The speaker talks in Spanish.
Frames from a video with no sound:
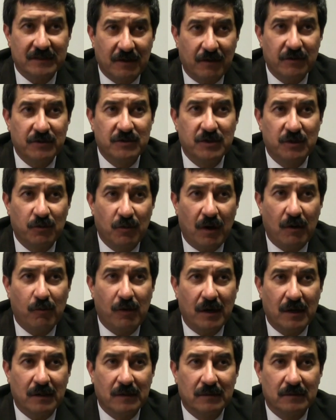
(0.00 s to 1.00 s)
del estado de
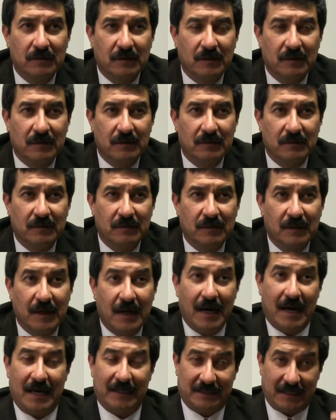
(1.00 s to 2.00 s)
Chihuahua
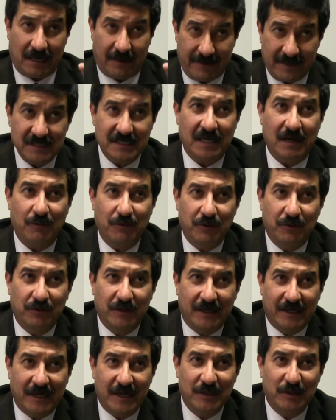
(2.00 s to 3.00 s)
a través de la
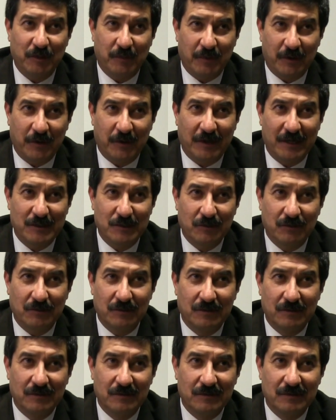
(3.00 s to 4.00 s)
Unión de Crédito Progreso,
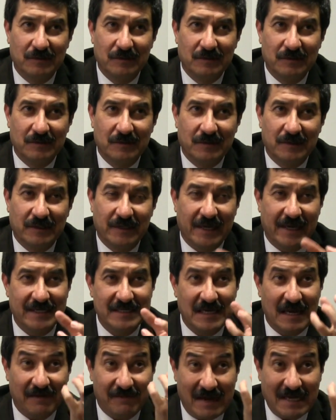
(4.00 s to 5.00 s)
que
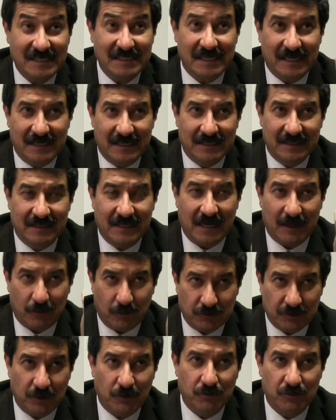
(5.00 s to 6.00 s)
es la base de la
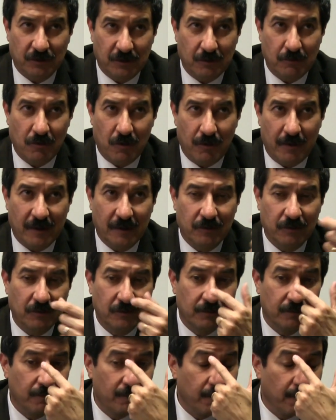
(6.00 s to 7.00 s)
constitución del nuevo
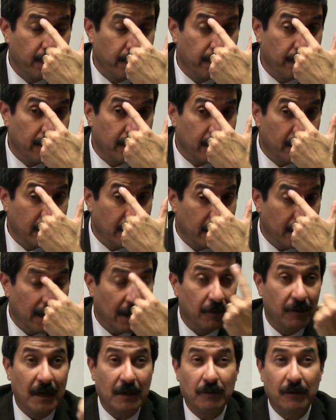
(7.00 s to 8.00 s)
banco,
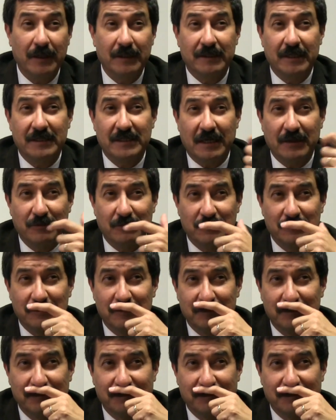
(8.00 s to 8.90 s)
a lo largo de tres años.